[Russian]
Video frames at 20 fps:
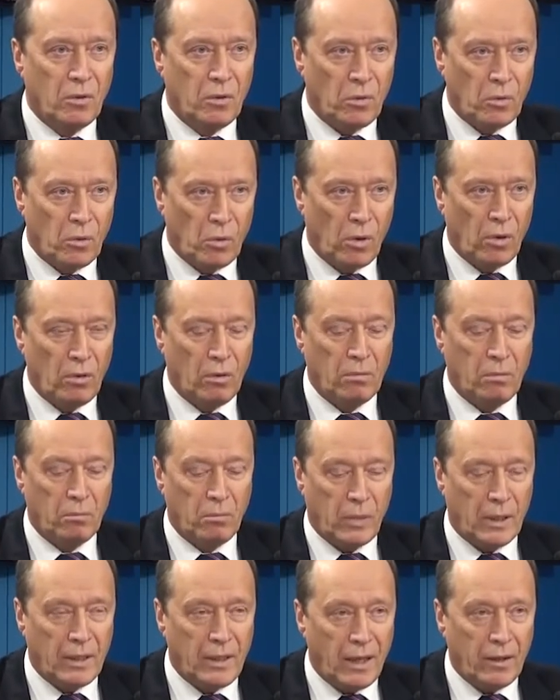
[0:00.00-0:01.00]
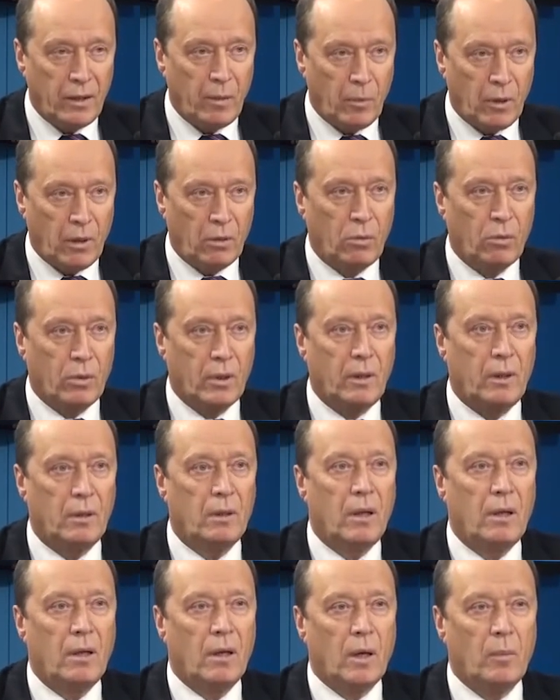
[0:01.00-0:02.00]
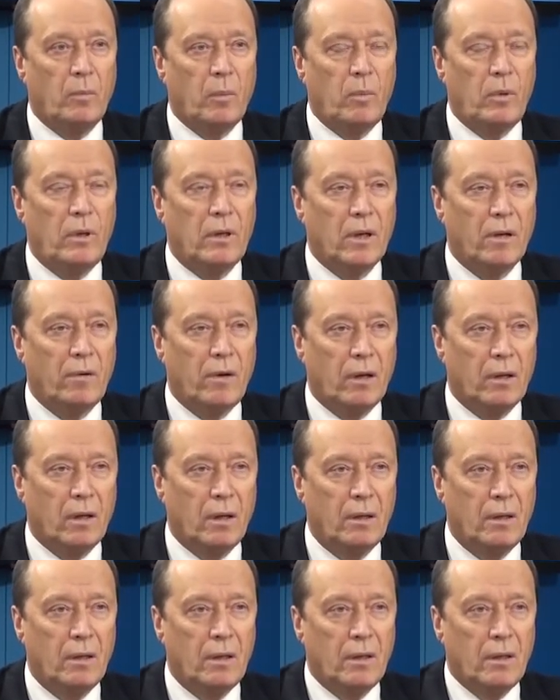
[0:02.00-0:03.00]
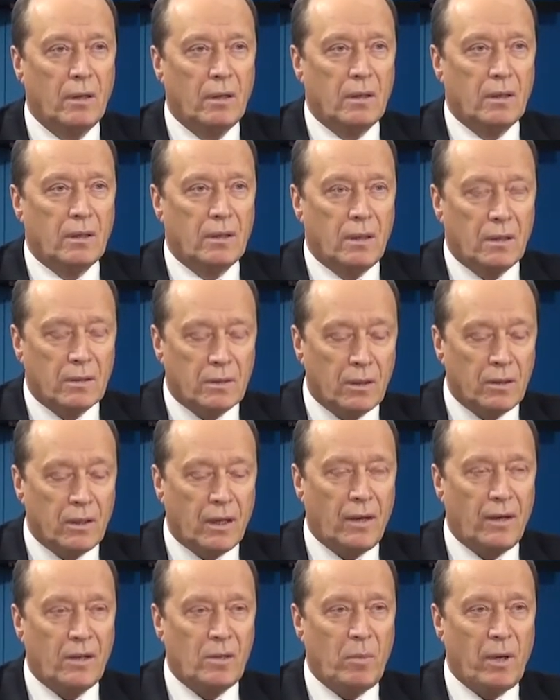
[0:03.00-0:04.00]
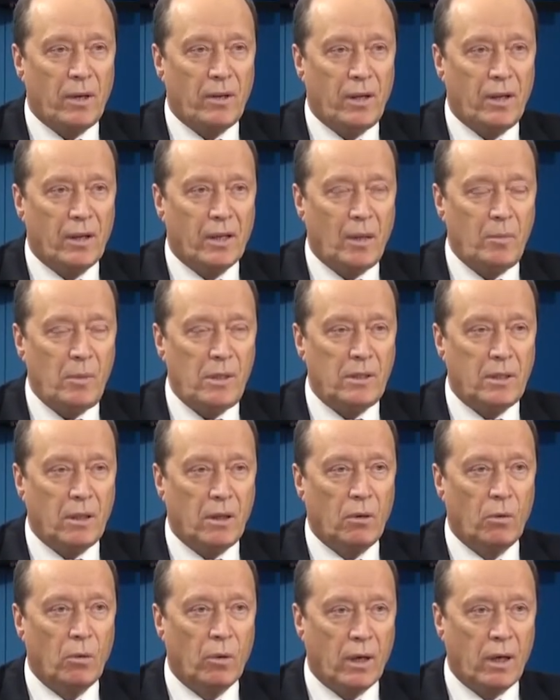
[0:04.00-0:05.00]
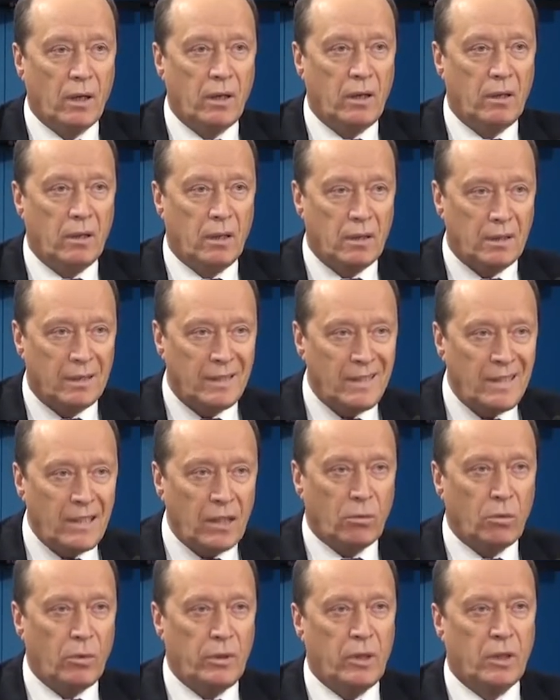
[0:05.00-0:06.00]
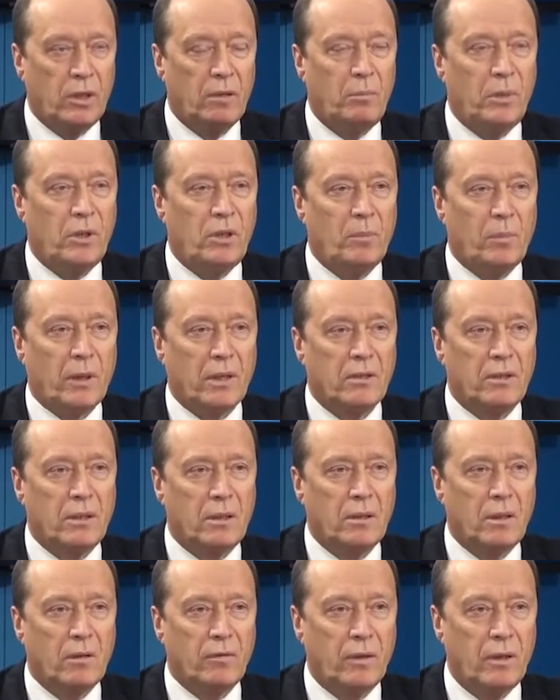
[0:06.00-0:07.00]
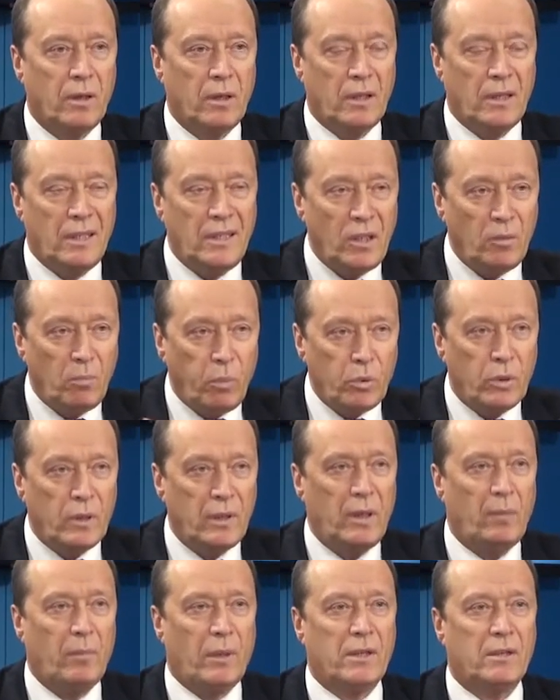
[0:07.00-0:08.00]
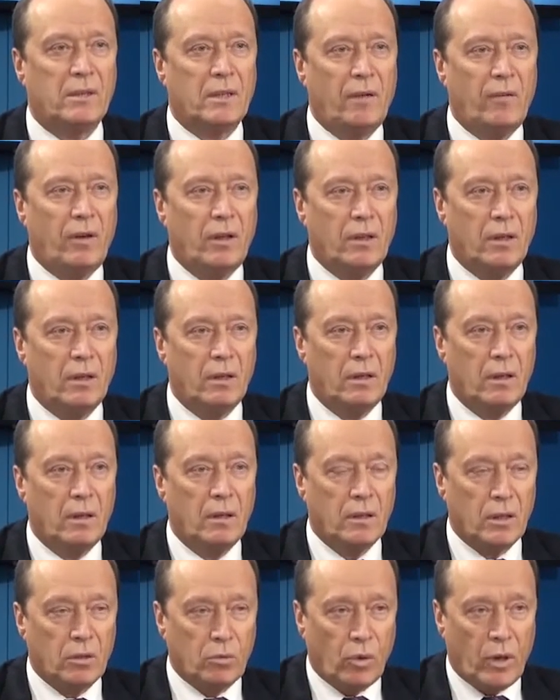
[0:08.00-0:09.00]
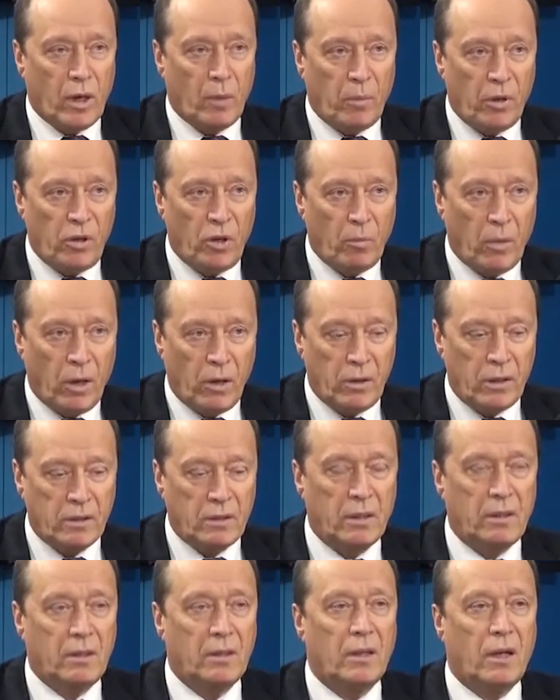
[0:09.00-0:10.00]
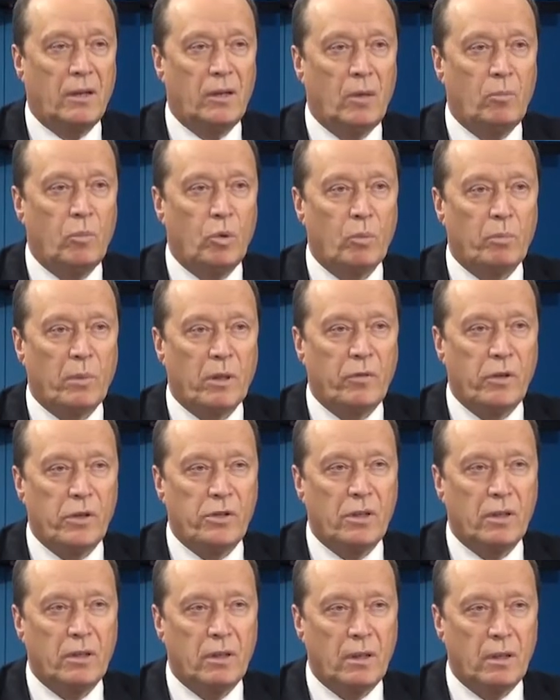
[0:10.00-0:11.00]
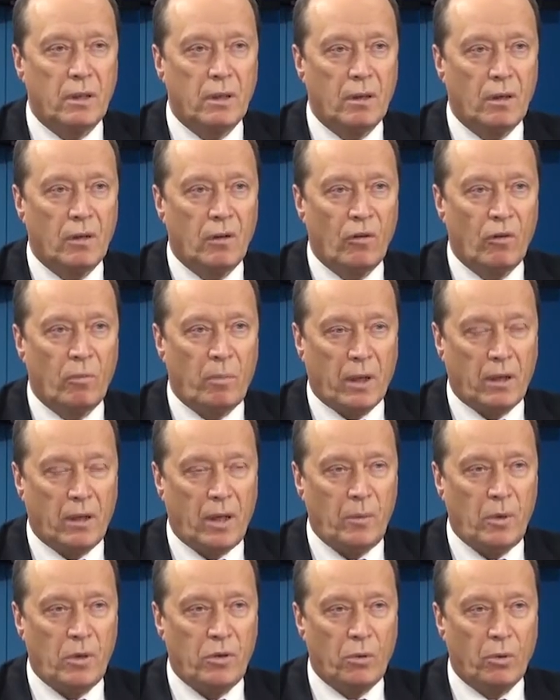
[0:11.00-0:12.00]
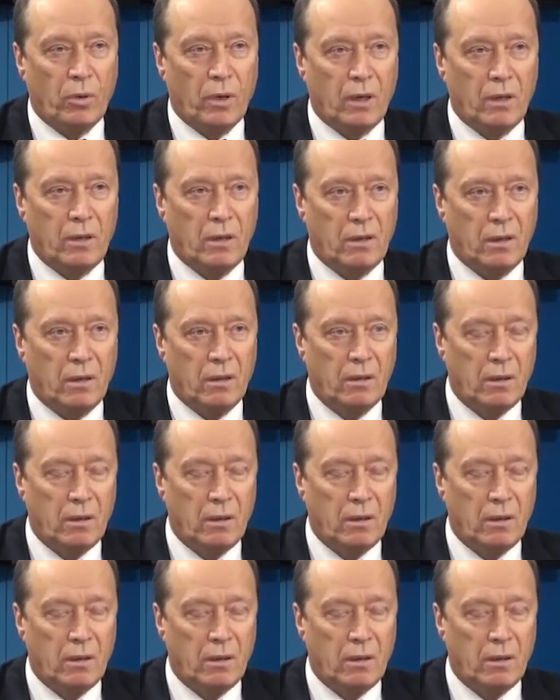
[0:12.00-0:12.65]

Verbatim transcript: Но по данным, которые опубликовала Уже неплохо, да. Центральная избирательная комиссия Украины, нет у них 5%, и не будут они представлены, насколько я понимаю, если эти данные будут подтверждены в парламенте Украины